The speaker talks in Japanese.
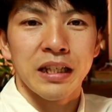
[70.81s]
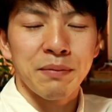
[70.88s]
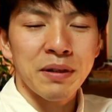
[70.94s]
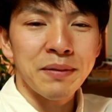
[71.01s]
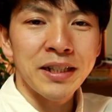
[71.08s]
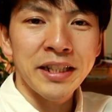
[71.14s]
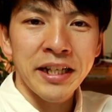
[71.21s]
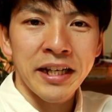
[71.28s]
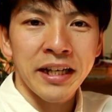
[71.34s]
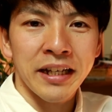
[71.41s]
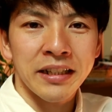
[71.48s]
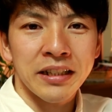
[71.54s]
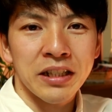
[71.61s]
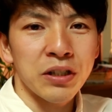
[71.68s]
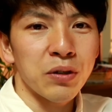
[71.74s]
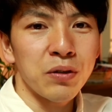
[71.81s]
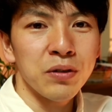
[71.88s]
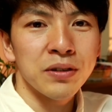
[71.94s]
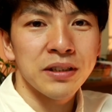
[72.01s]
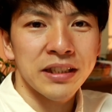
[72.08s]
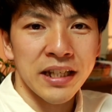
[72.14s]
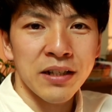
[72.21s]
今まで日
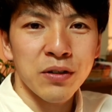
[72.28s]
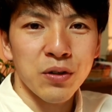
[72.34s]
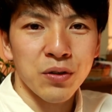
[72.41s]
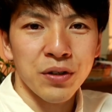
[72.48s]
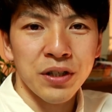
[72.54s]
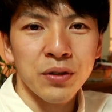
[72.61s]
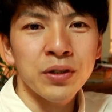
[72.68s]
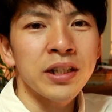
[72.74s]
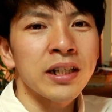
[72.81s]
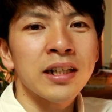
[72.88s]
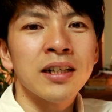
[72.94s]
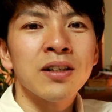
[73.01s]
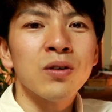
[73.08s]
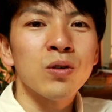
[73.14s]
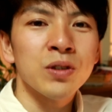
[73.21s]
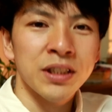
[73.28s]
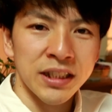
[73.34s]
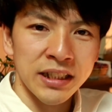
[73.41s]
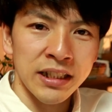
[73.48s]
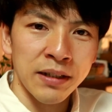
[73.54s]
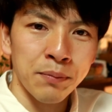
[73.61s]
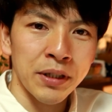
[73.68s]
本全国いろんな観光
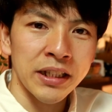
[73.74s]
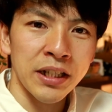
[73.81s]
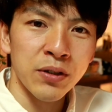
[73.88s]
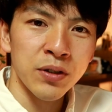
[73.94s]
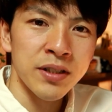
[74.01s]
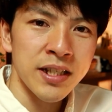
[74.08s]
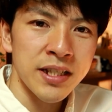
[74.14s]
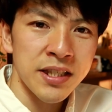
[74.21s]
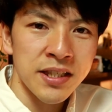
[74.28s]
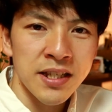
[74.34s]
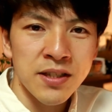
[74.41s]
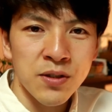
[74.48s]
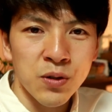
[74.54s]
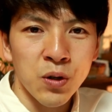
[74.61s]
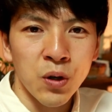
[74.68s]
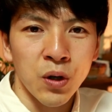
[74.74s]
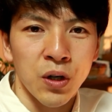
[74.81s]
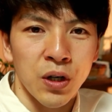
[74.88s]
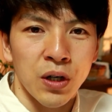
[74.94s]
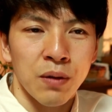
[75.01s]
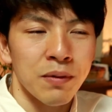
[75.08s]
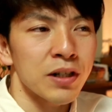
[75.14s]
地、またいろんな施設を
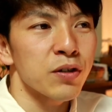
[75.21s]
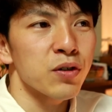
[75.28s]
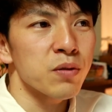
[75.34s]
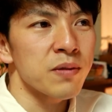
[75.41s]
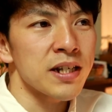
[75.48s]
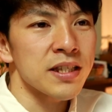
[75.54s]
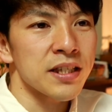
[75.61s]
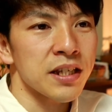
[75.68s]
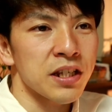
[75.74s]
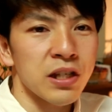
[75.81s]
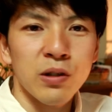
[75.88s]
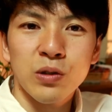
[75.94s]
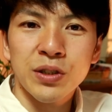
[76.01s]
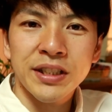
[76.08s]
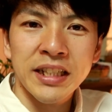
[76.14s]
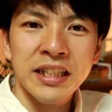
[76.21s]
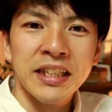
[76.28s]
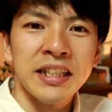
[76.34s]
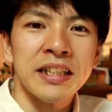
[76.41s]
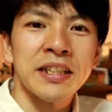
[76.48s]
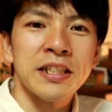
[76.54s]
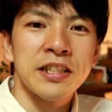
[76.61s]
車椅子で利用してき
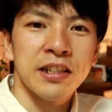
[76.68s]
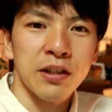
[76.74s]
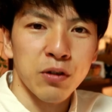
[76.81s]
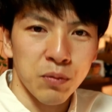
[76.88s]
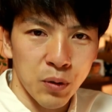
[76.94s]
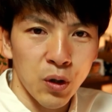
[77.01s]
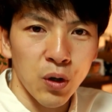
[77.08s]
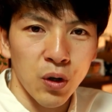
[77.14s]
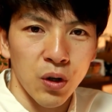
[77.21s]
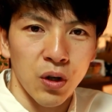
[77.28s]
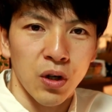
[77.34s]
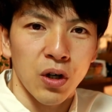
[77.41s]
たんですけども、